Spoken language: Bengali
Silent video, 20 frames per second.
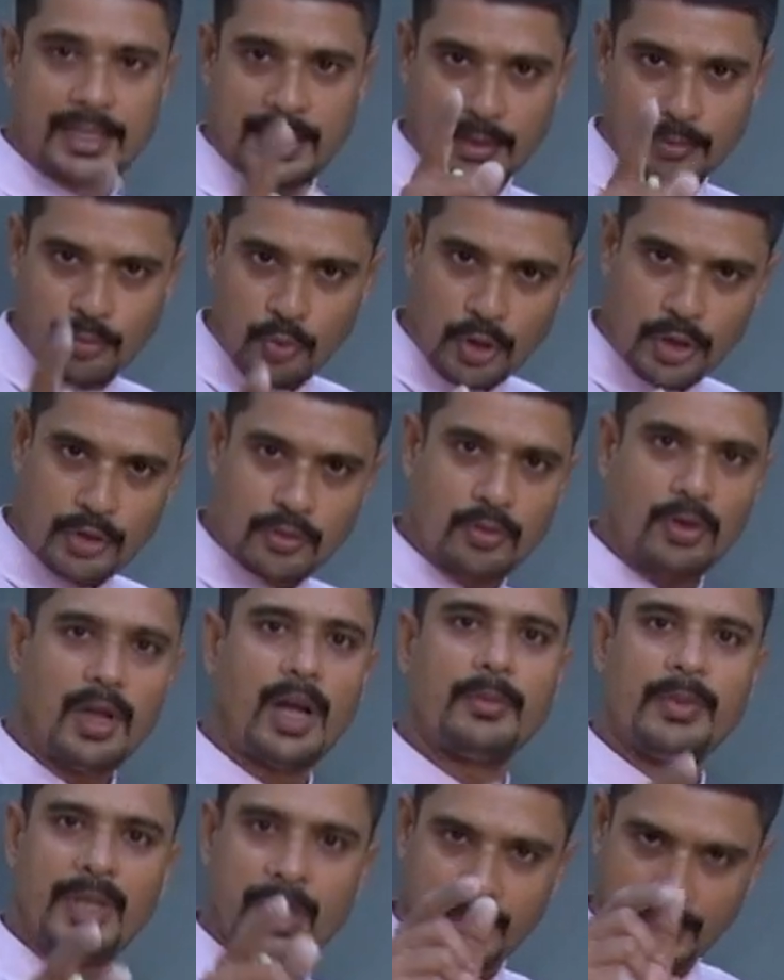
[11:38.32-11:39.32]
সেই বইগুলো
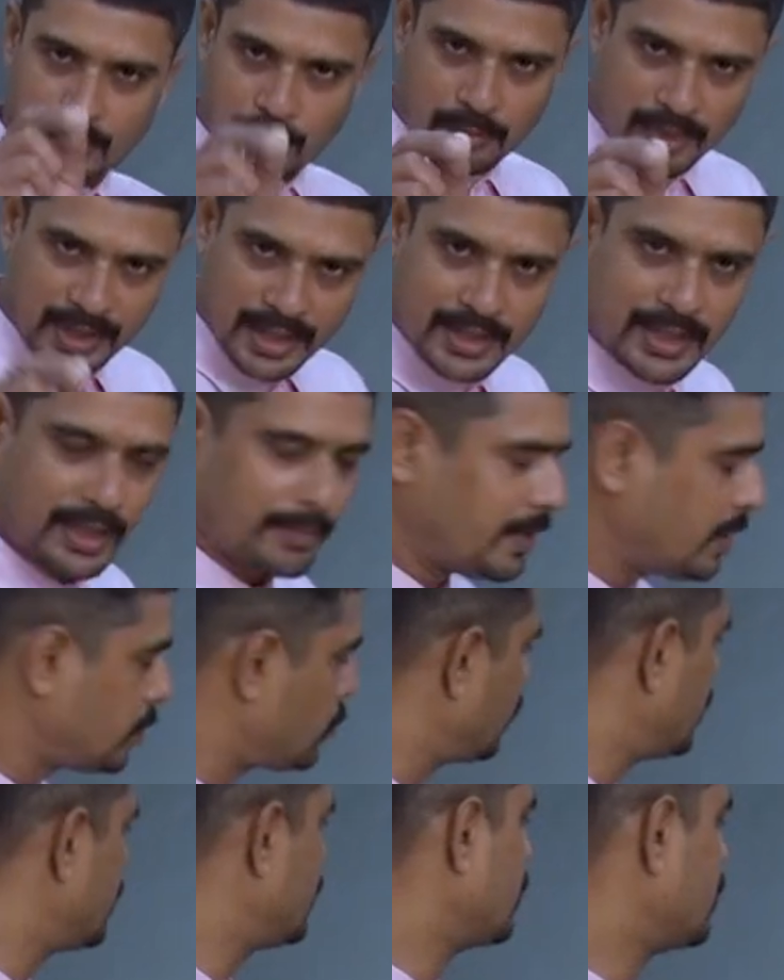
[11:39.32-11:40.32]
আমি এবার তোমাদের সামনে
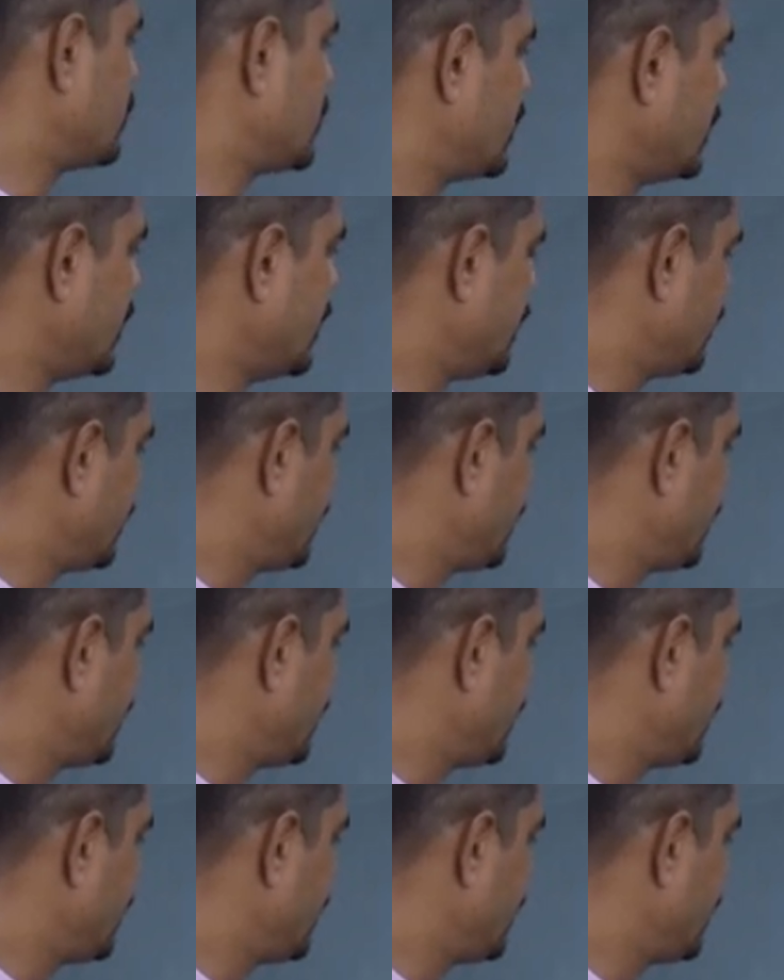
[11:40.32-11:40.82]
তুলে ধরছি